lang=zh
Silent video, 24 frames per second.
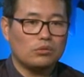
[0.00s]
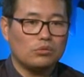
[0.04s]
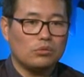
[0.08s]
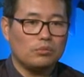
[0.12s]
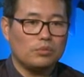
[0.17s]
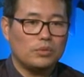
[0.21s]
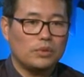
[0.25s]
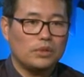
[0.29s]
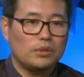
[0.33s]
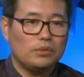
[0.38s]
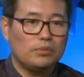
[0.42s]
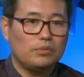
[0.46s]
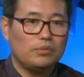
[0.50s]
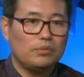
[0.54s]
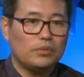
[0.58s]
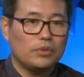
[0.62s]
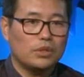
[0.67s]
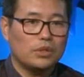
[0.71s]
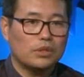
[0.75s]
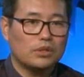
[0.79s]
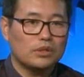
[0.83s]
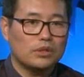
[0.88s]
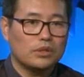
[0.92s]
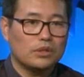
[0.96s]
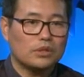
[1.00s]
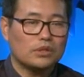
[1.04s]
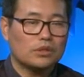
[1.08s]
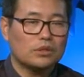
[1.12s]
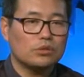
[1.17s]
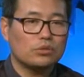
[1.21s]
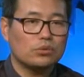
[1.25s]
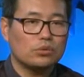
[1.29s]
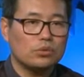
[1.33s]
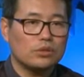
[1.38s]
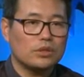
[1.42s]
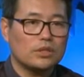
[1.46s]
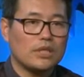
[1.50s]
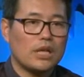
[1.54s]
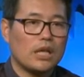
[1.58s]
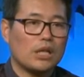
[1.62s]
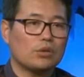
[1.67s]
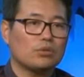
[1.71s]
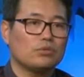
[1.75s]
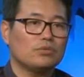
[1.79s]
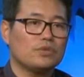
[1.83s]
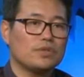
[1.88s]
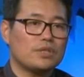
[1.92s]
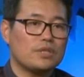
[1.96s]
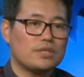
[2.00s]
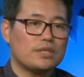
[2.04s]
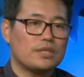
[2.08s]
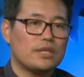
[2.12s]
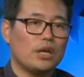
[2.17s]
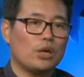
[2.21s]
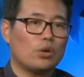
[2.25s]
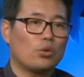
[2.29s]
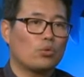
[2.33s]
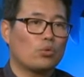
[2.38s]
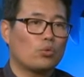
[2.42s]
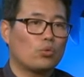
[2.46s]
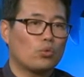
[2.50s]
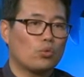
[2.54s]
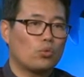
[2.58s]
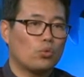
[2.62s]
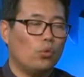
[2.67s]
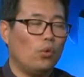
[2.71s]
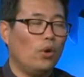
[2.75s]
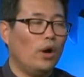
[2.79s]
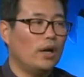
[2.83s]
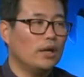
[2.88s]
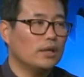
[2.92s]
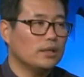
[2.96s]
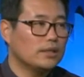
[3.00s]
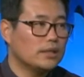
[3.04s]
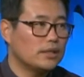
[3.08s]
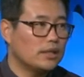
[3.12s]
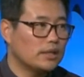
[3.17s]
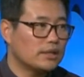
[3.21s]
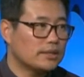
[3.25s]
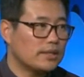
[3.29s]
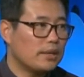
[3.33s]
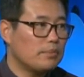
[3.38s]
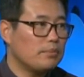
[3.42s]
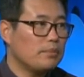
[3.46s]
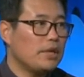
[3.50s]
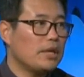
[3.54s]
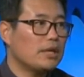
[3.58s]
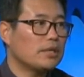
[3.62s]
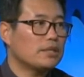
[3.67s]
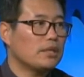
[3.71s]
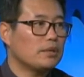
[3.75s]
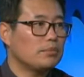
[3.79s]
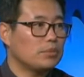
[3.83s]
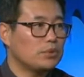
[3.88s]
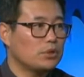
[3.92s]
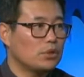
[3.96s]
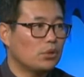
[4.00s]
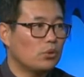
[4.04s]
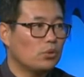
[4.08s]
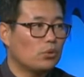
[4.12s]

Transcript: 我们其实更多的下的功夫是在。广在面上比较